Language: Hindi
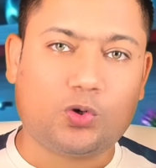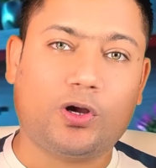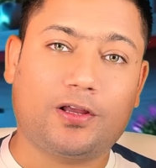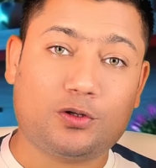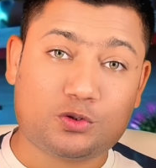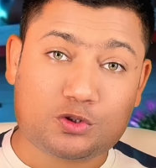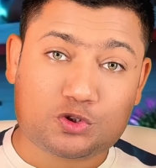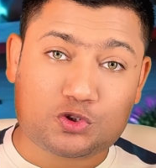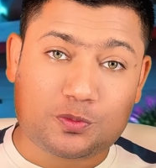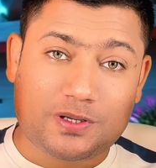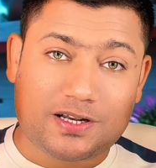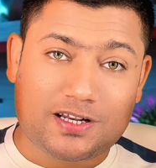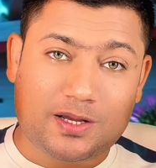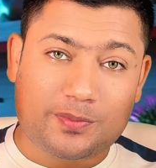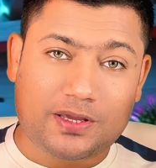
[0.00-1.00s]
हेलो दोस्तों मेरा
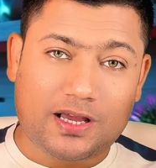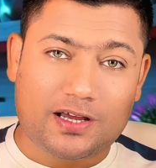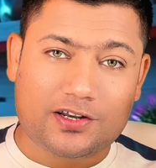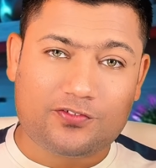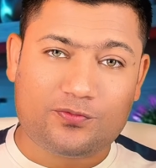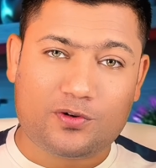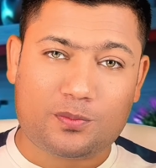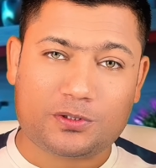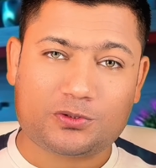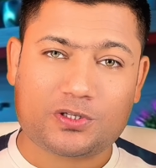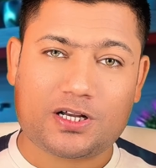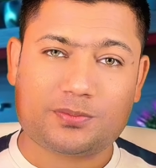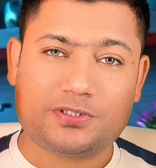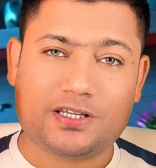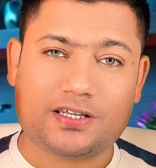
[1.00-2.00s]
नाम है आरिफ मोहम्मद और
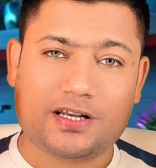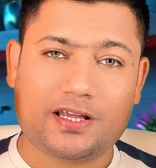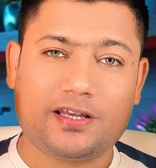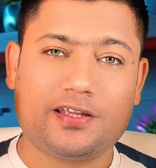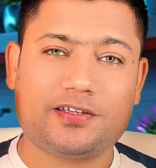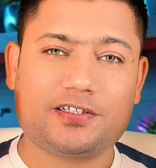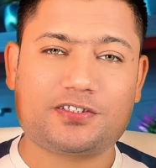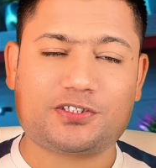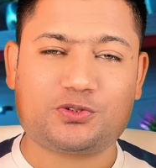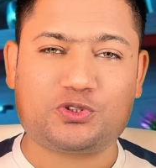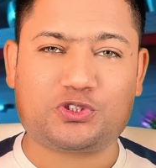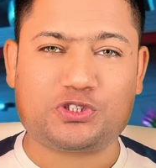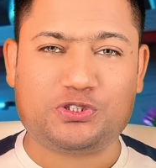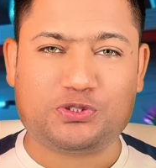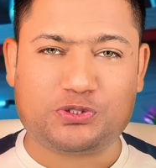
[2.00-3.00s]
आप देख रहे हैं लिंक इन
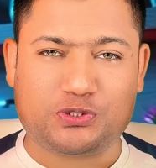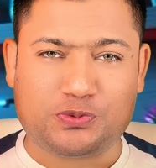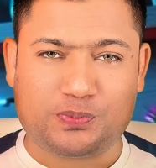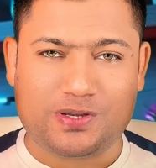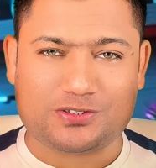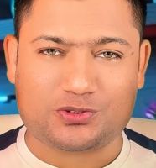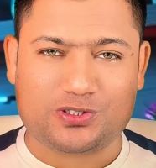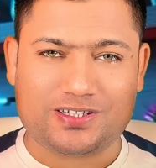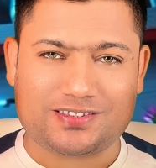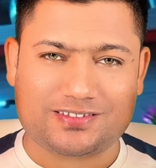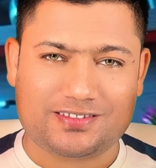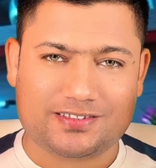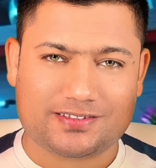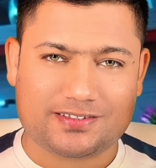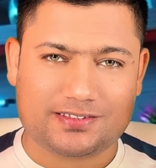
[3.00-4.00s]
सोल्यूशन यूट्यूब पे सो लेट्स
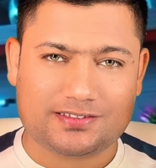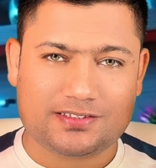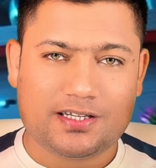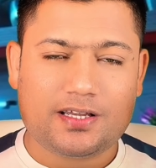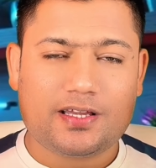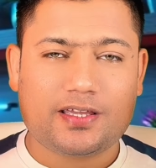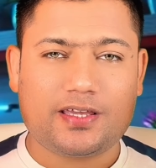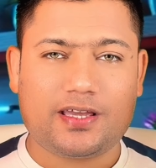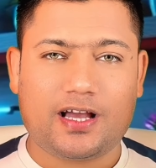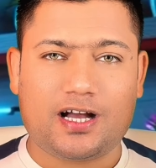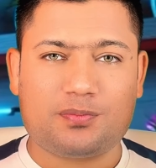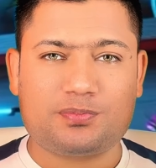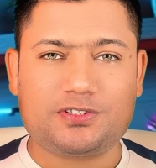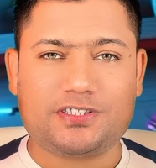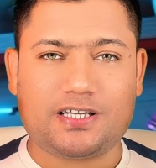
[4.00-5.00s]
डिस्कस कि
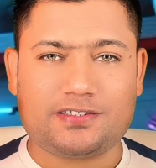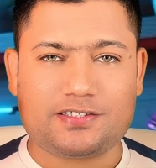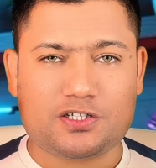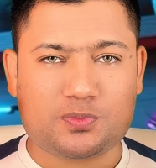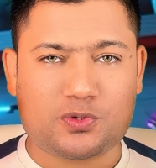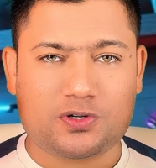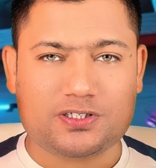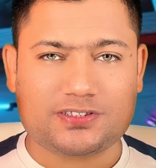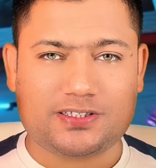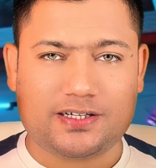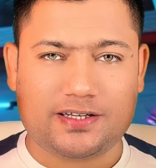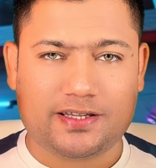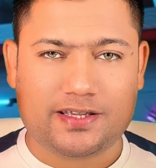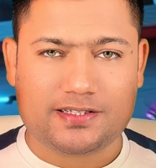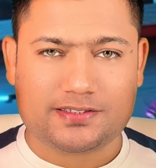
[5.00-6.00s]
आप जेनरिक प्रोडक्ट्स
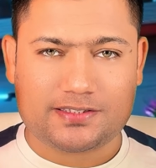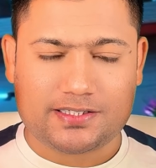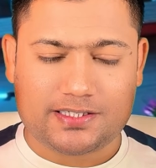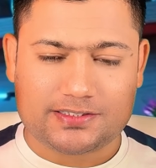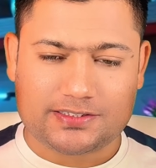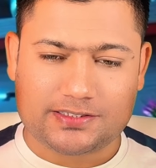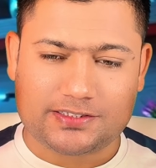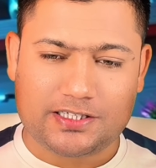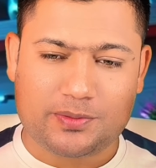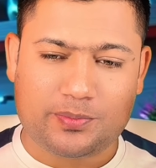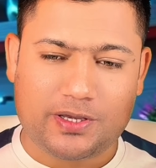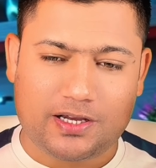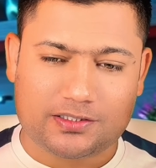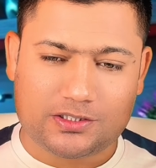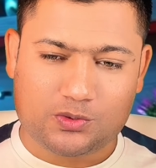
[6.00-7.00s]
हंटिंग कैसे कर सकते हैं मैं
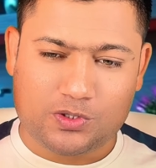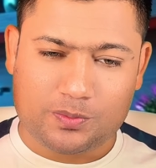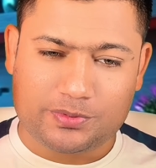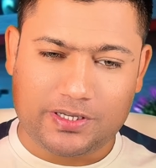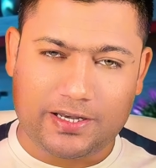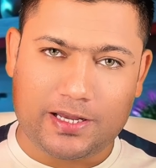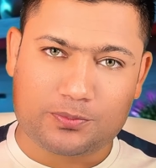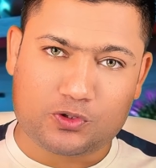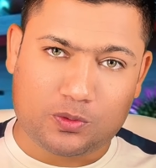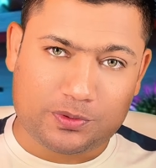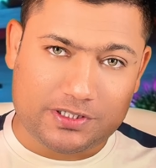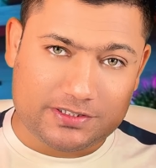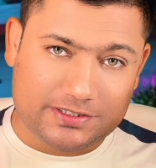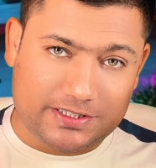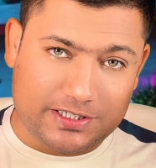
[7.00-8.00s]
आता हूँ अपने लैपटॉप के
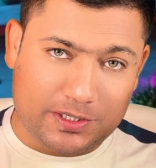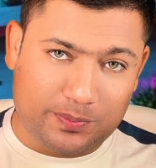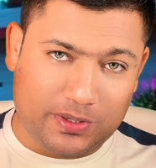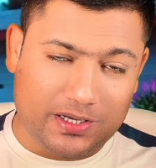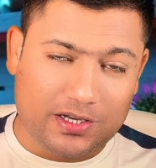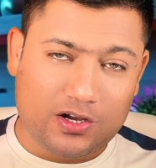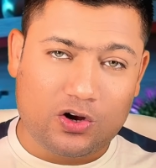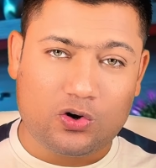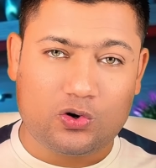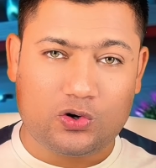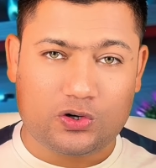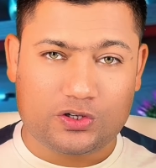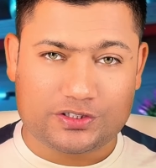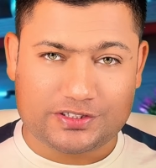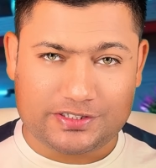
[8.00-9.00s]
स्क्रीन पे
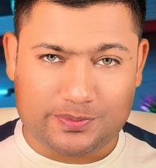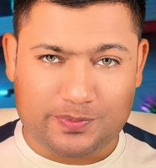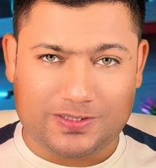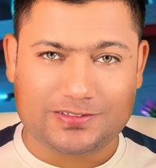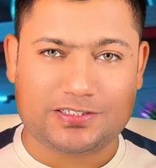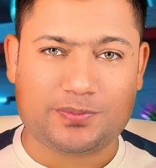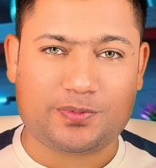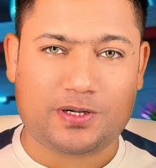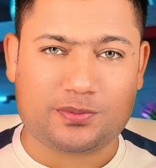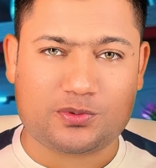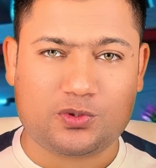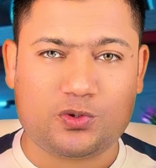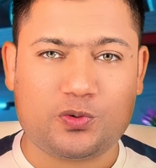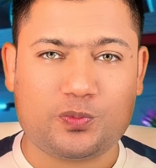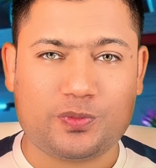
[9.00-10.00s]
और स्टेप बाय स्टेप आपको
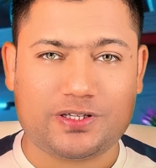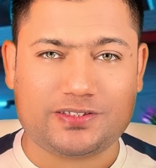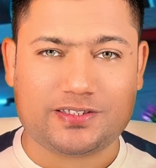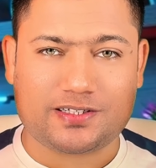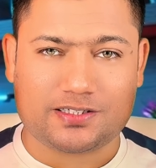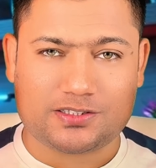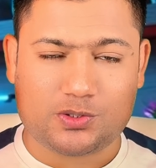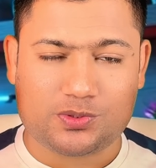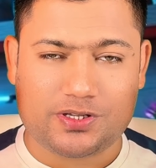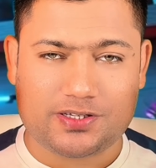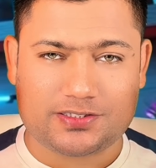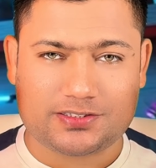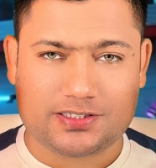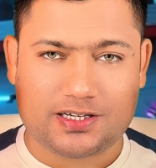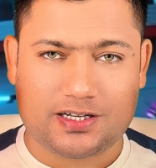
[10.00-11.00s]
मैं दिखाता हूँ कि
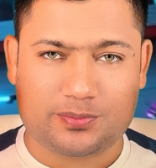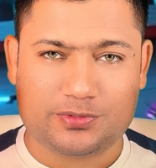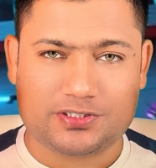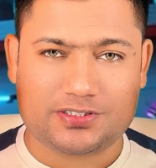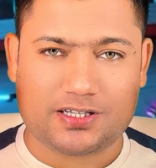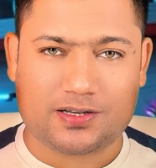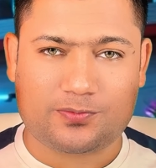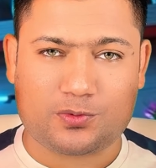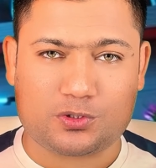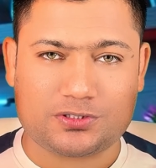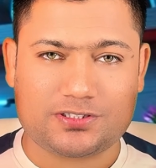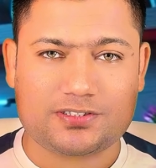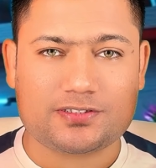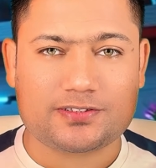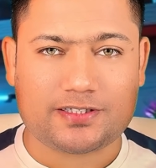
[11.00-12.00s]
किस तरह हम ये सारा
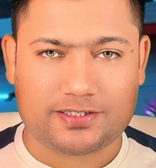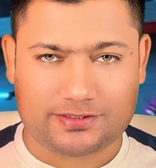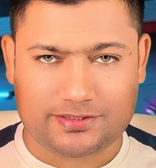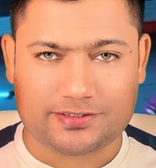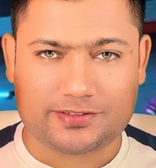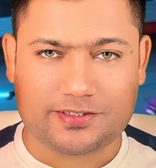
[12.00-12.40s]
प्रोसेस कर सकते